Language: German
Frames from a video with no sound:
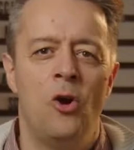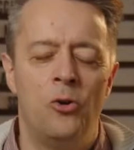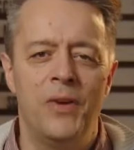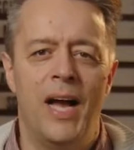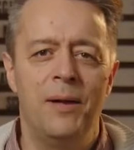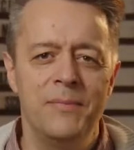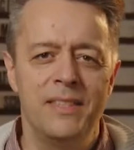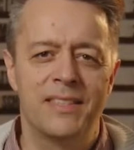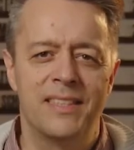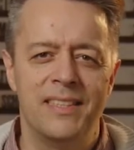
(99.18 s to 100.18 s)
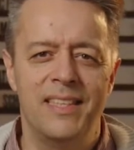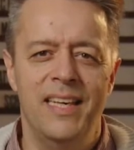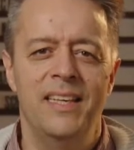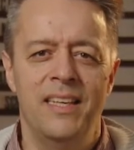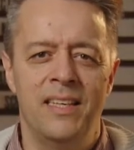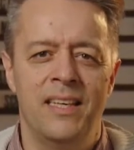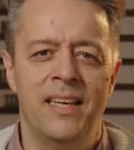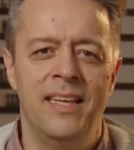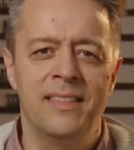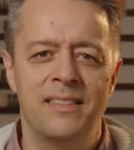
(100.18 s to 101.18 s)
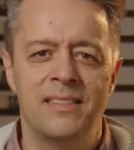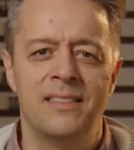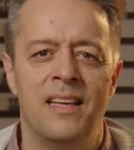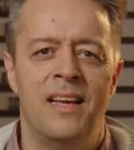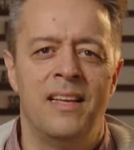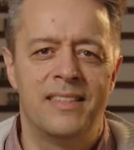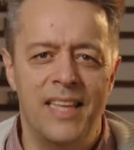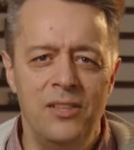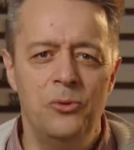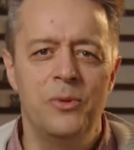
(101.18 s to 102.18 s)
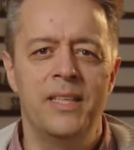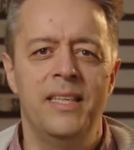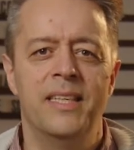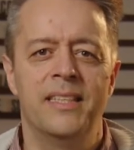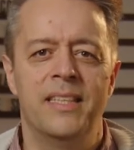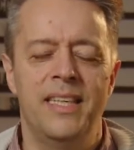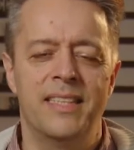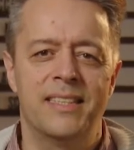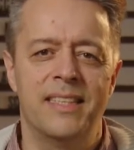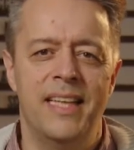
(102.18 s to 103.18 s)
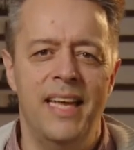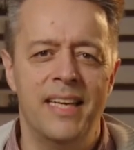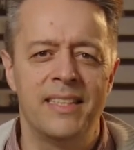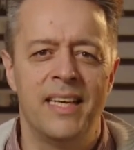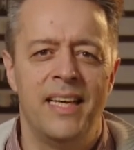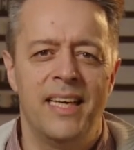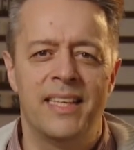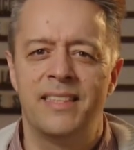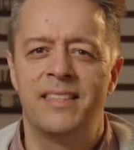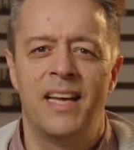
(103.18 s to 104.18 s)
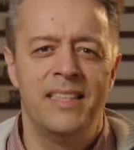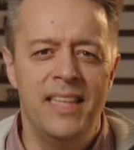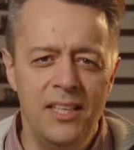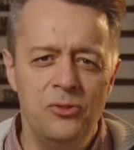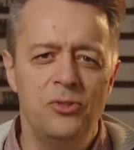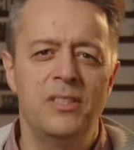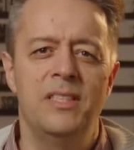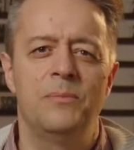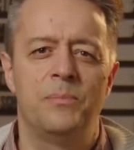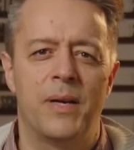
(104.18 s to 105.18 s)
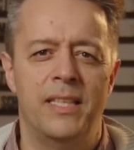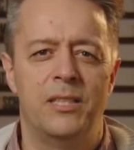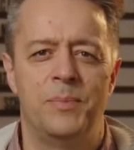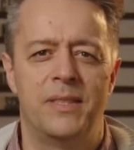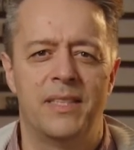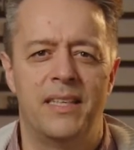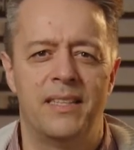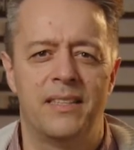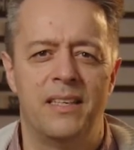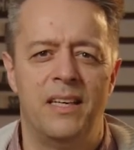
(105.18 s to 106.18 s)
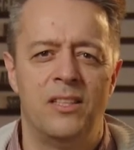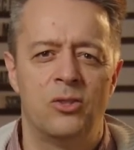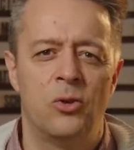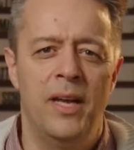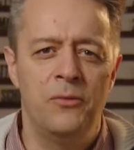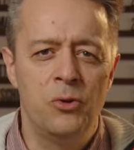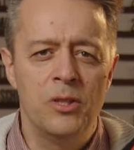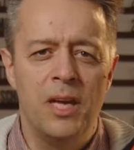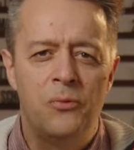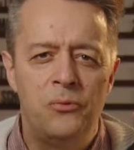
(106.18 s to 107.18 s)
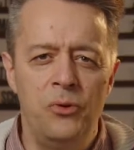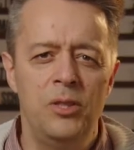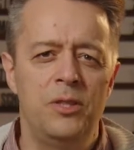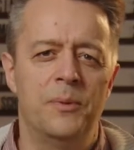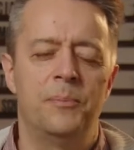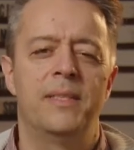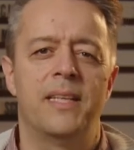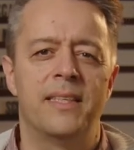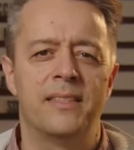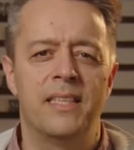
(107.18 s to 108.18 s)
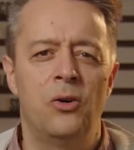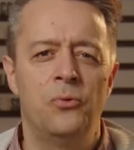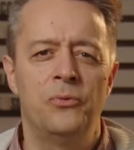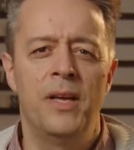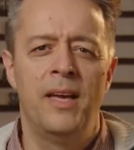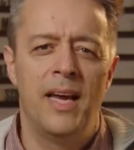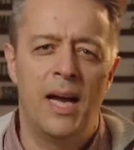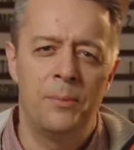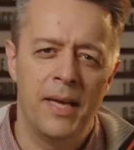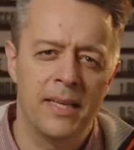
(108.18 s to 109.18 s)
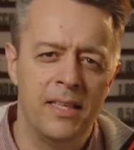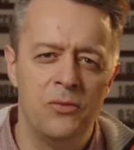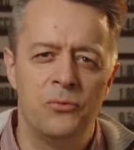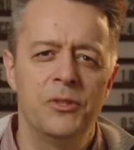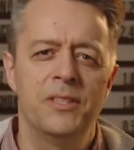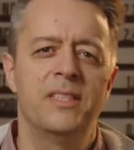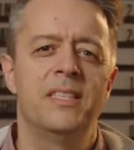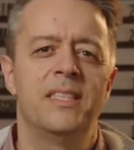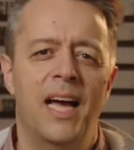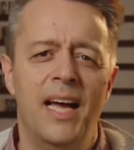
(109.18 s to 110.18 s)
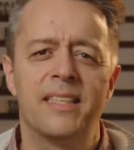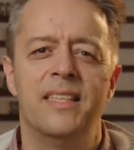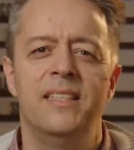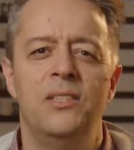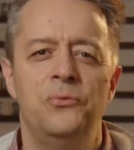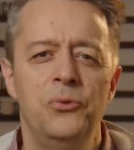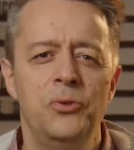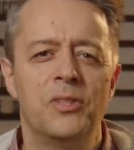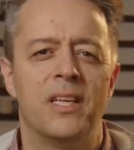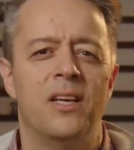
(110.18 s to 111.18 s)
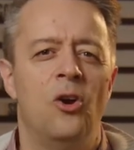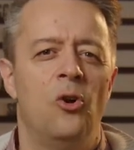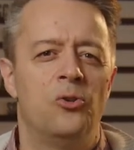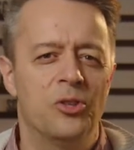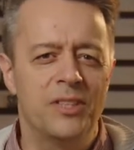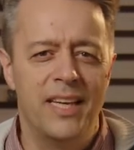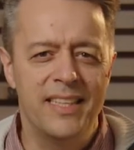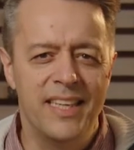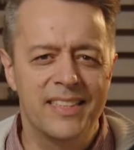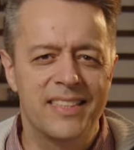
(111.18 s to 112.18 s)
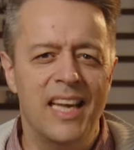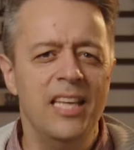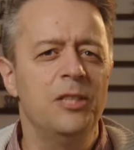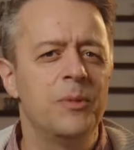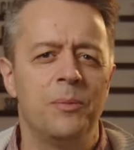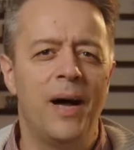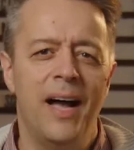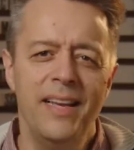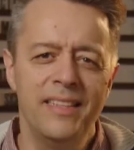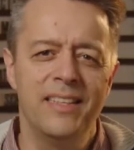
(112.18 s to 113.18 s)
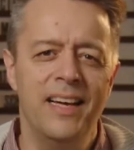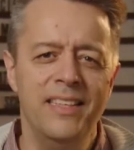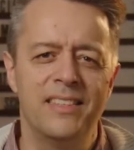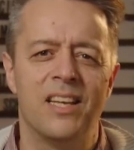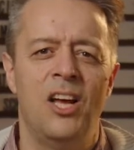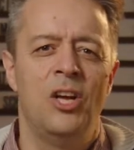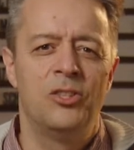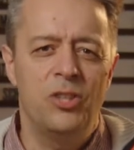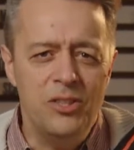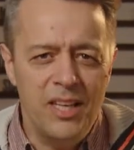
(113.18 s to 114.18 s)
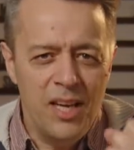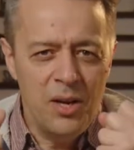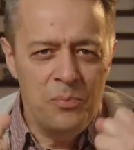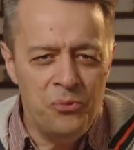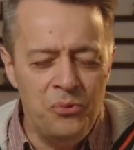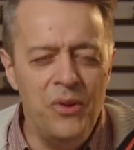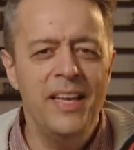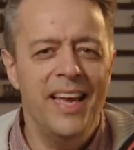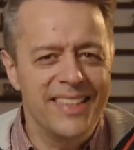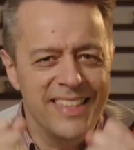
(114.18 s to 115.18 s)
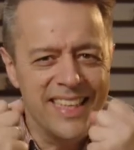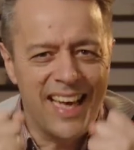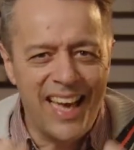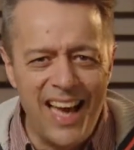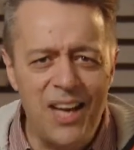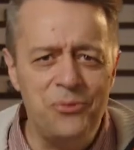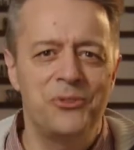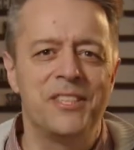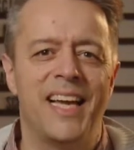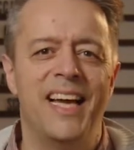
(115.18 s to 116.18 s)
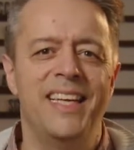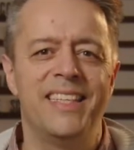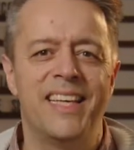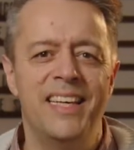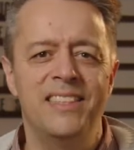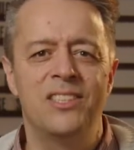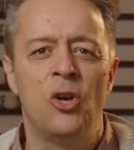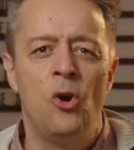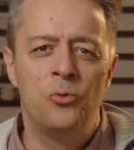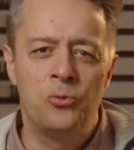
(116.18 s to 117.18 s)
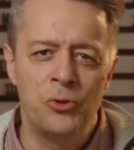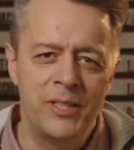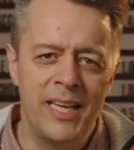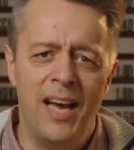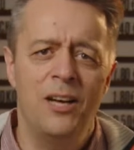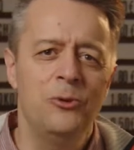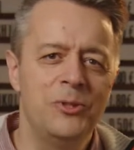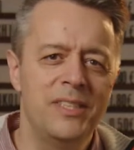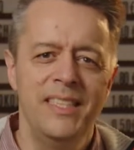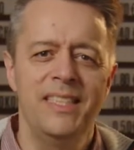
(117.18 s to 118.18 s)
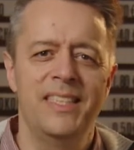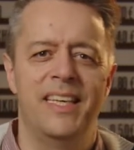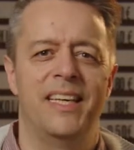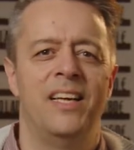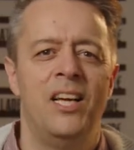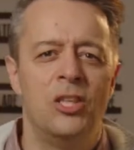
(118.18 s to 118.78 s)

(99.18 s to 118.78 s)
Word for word: Und wir haben das gesehen in den ersten Sendungen hier, in den ersten Lehren, ja, dass Jesus diesen Preis bezahlt hat. So, er wurde erfüllt bei seiner Taufe, aber er ging 40 Tage in die Wüste und dort hatte er Zeit mit dem Heiligen Geist. Dort empfing er die Kraft des Heiligen Geistes und von da aus diente er.